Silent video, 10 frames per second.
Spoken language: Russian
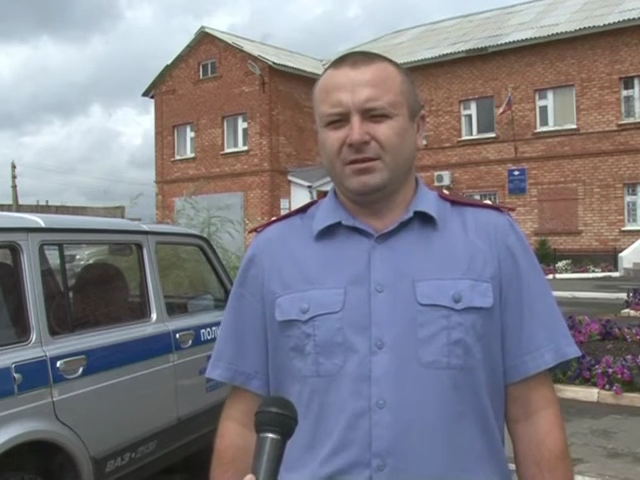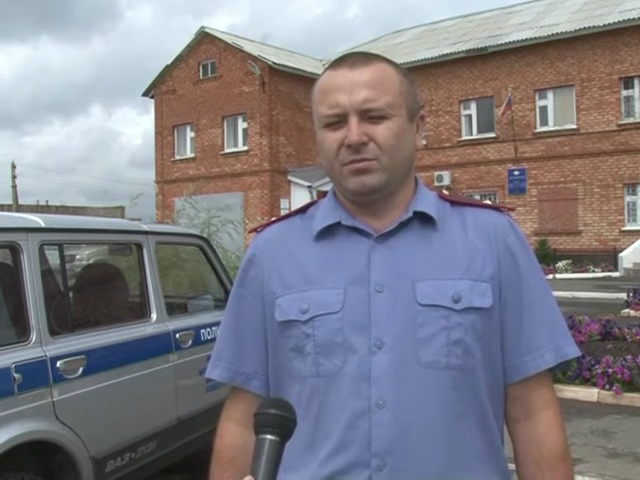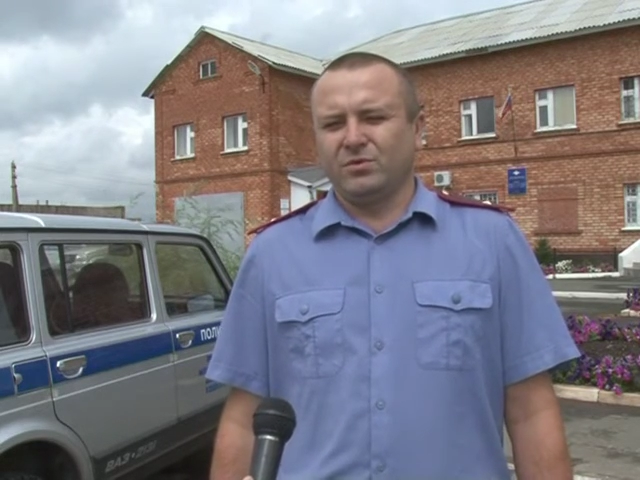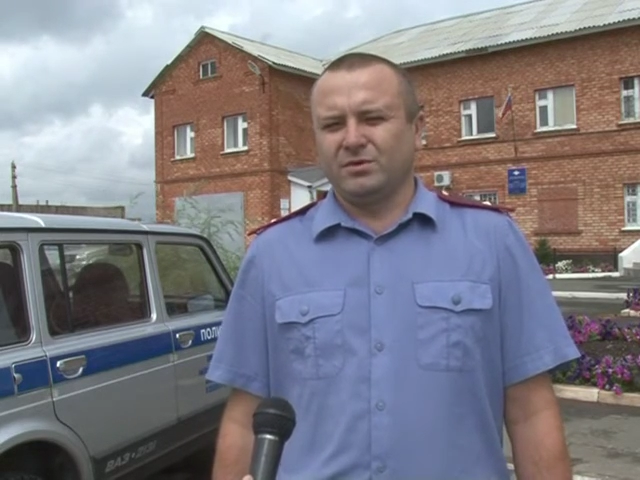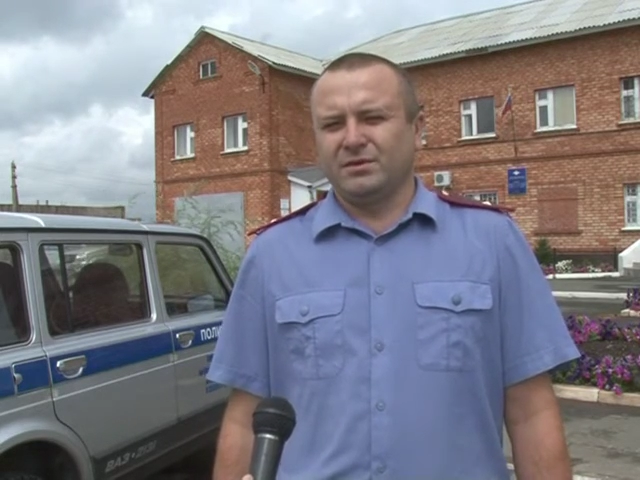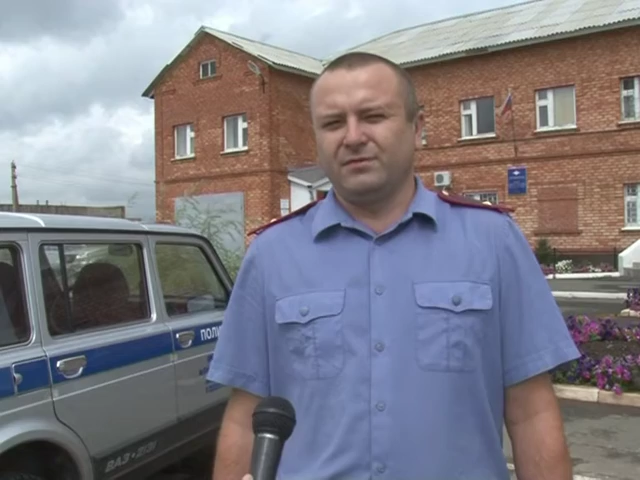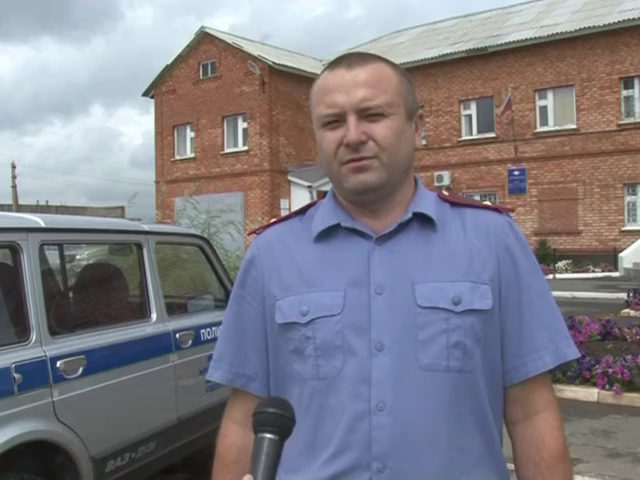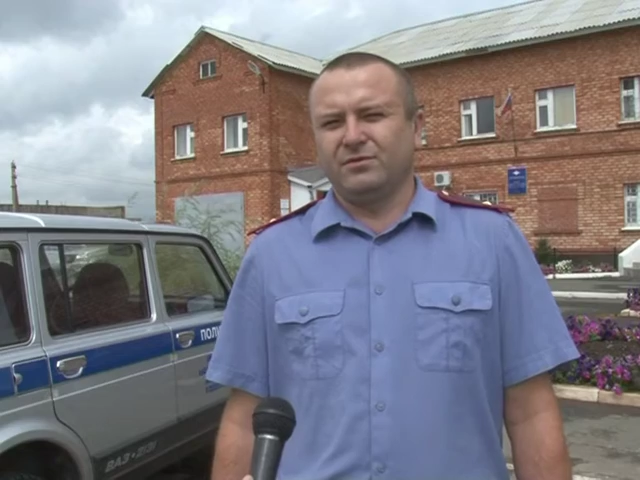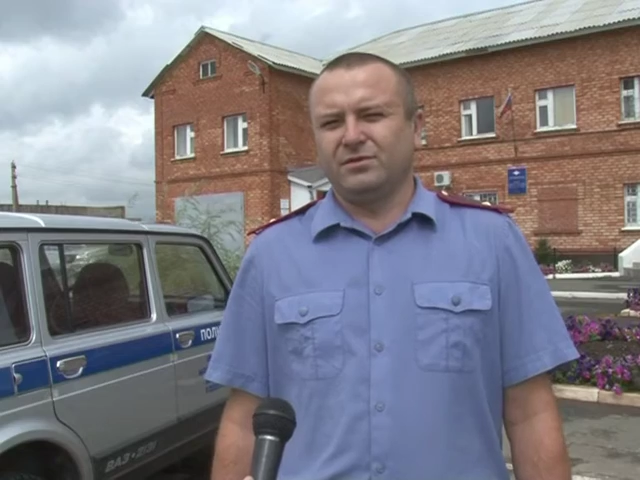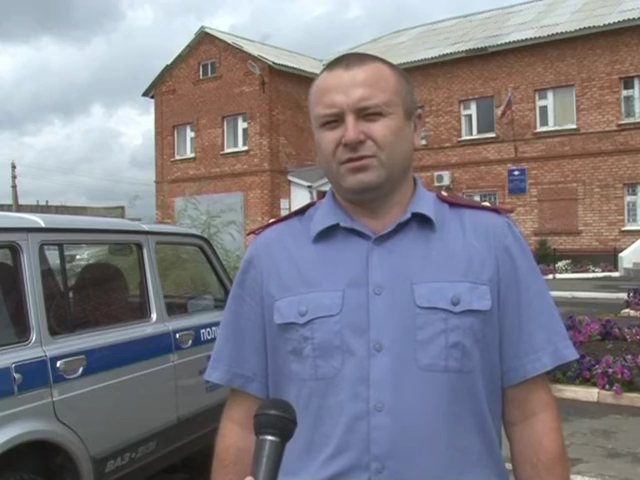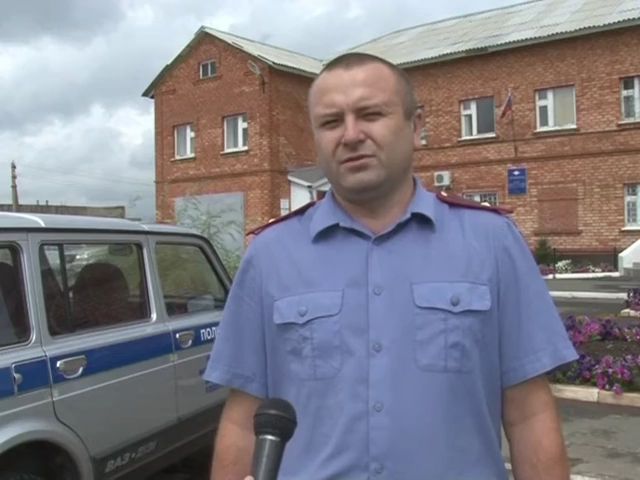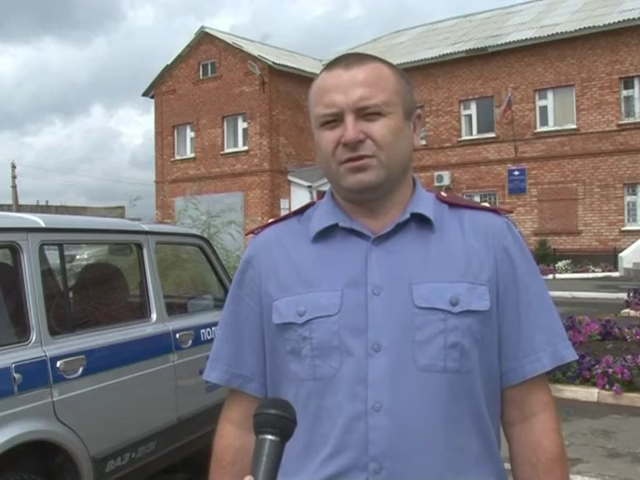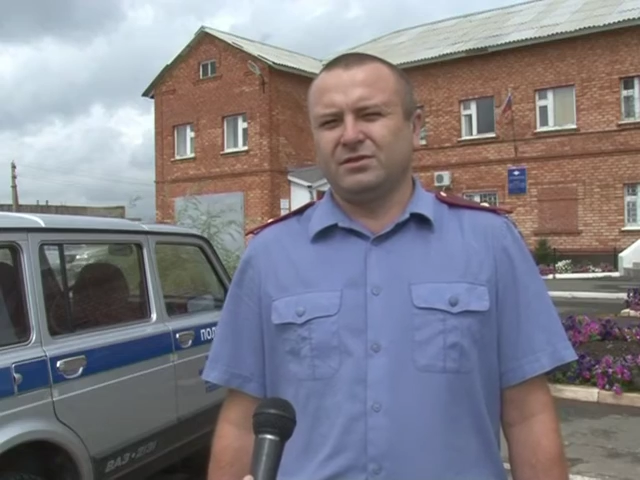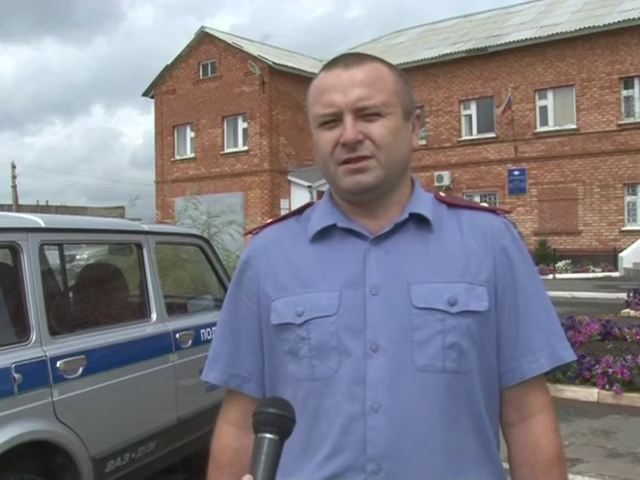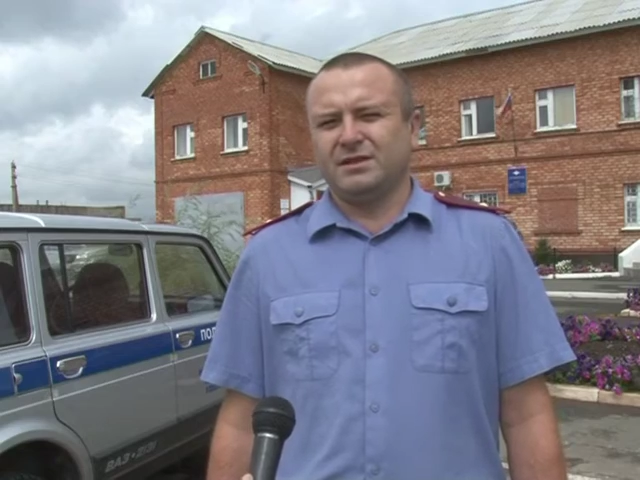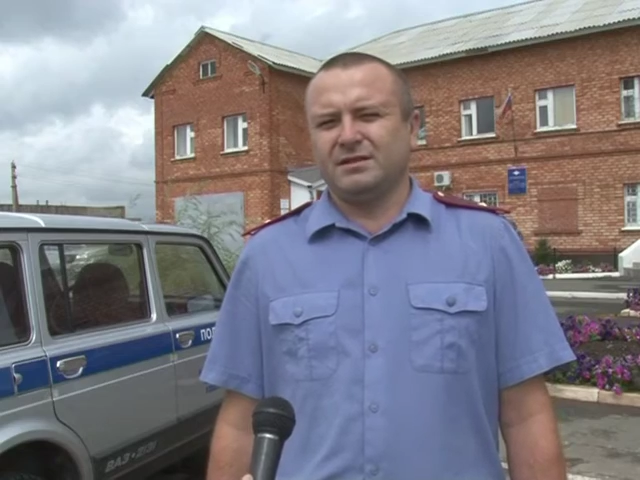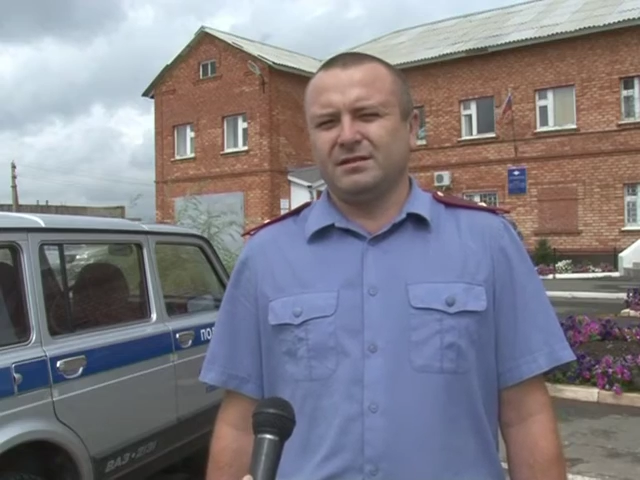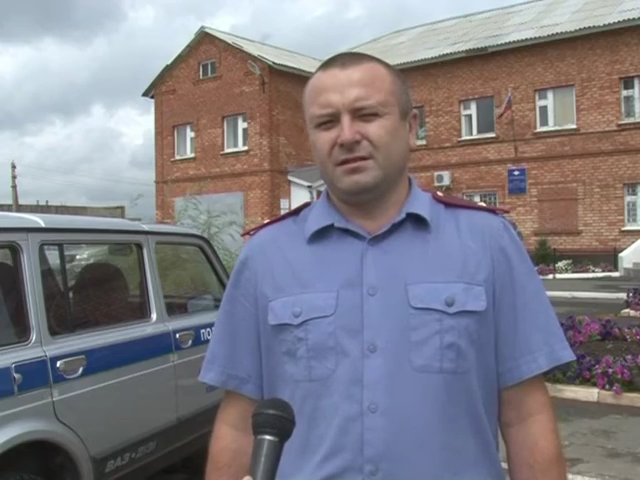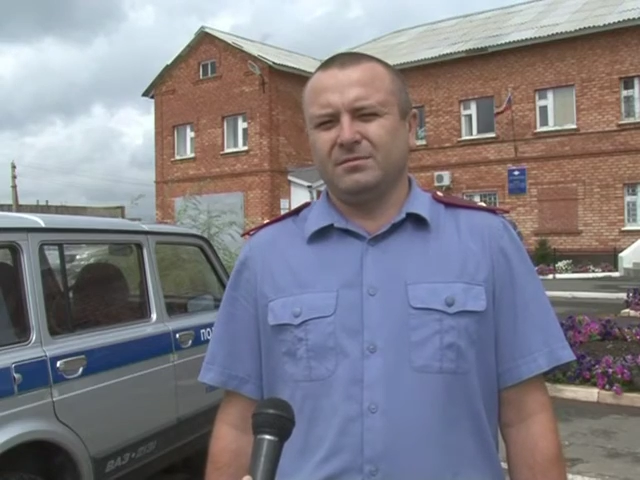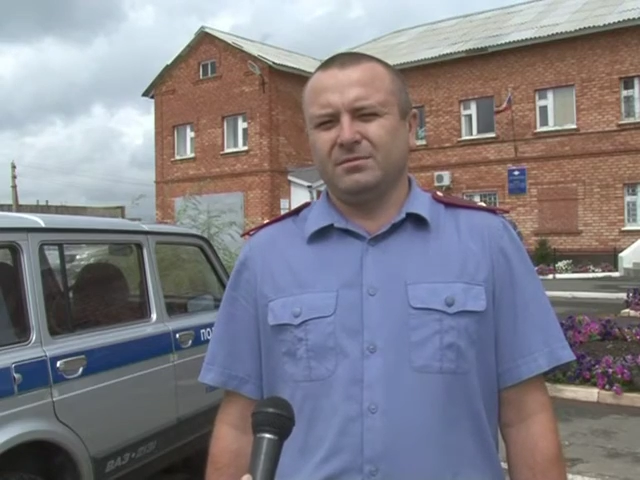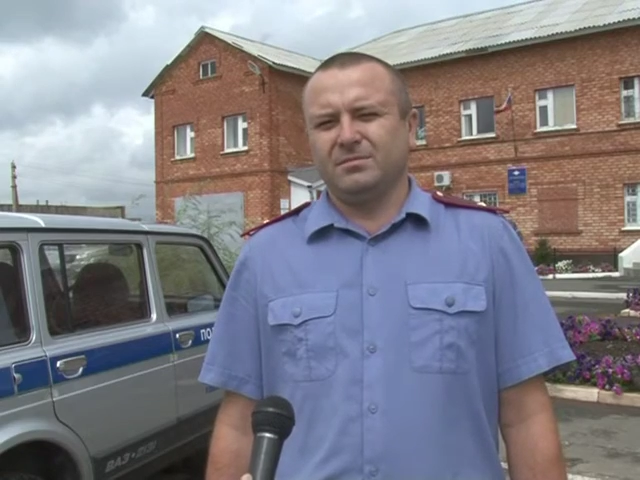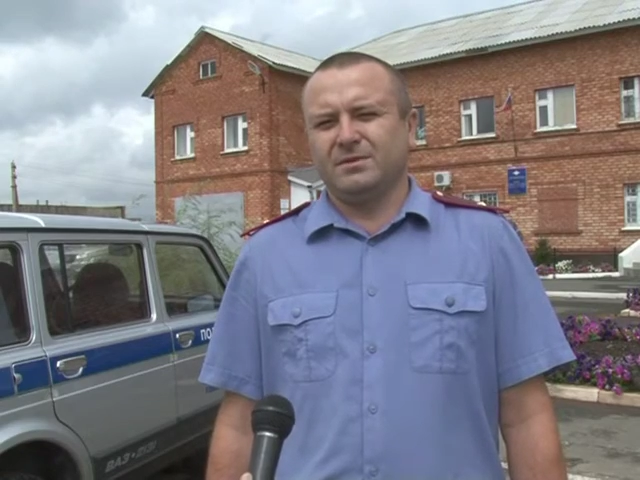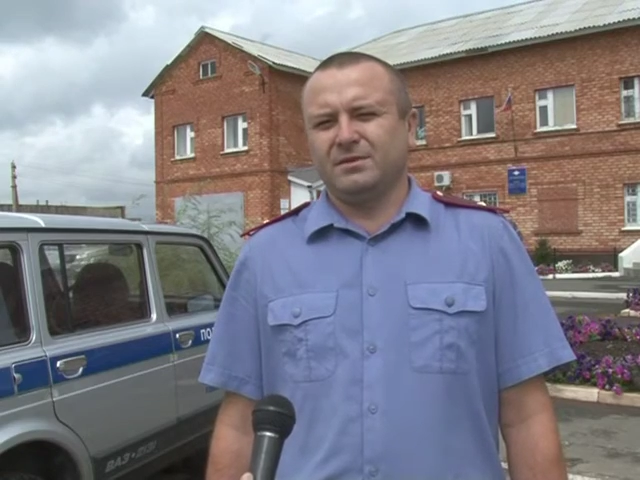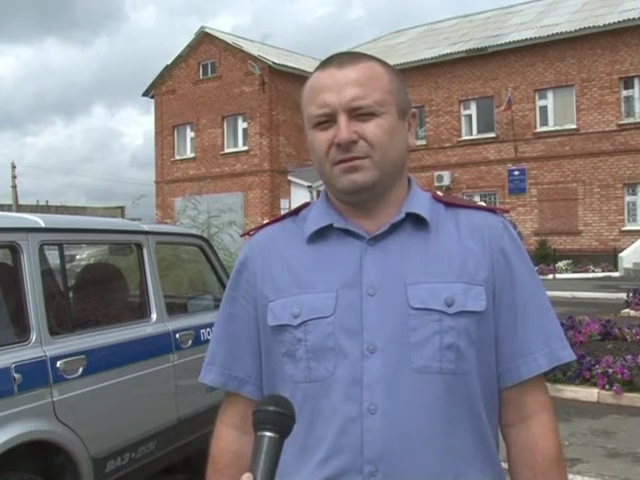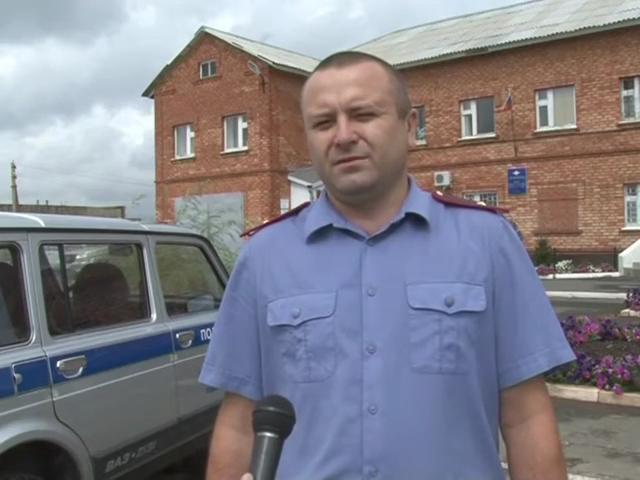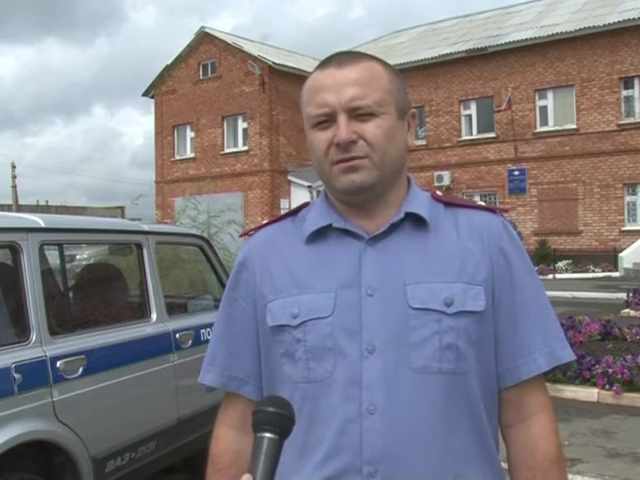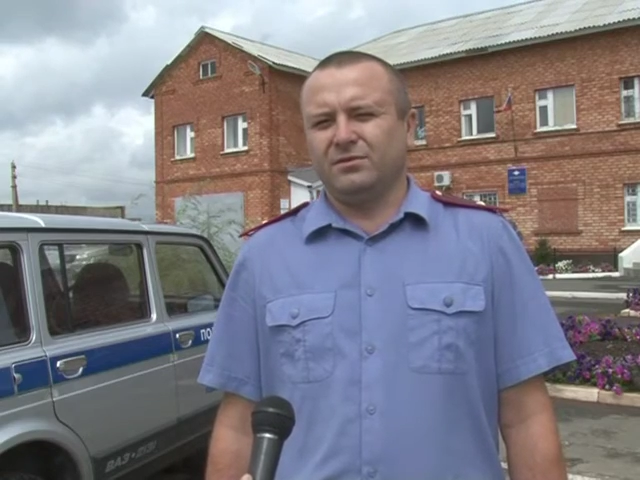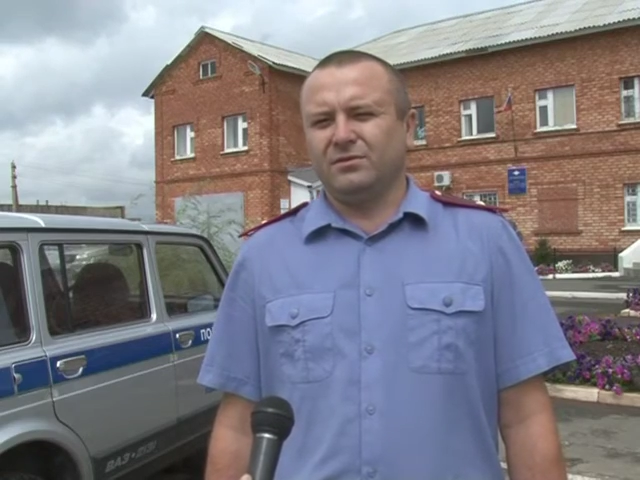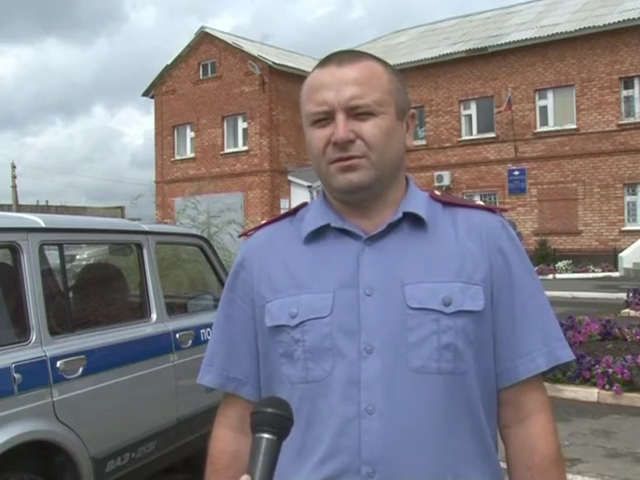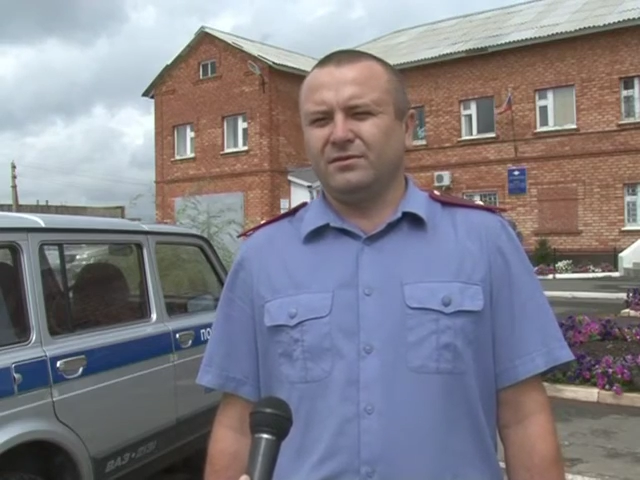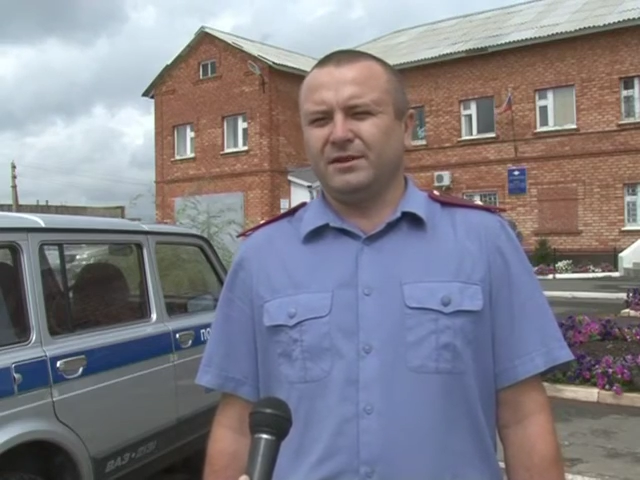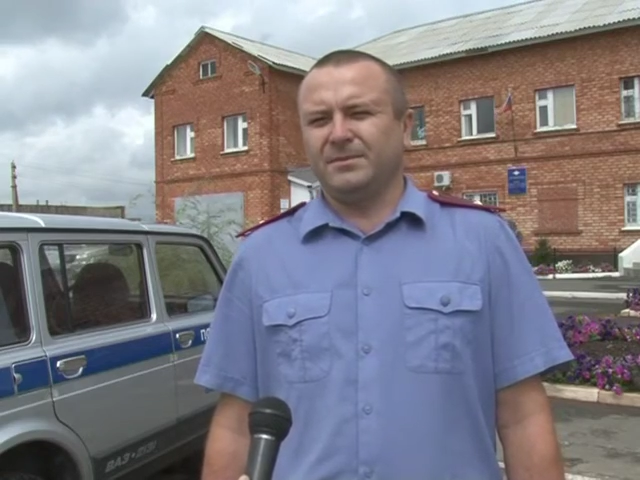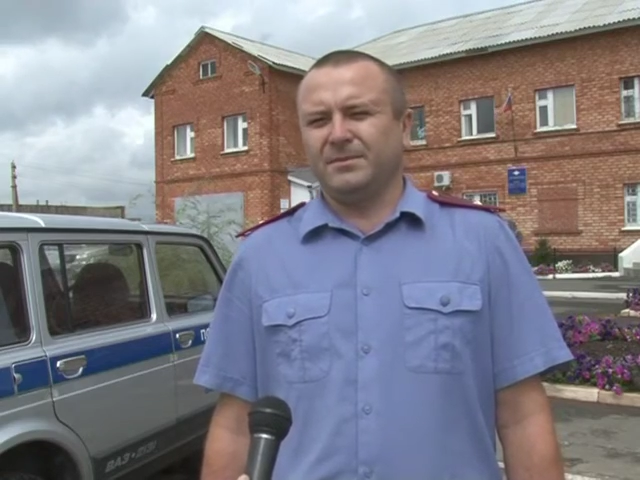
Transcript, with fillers: по телефону дежурной части, либо по телефону 02.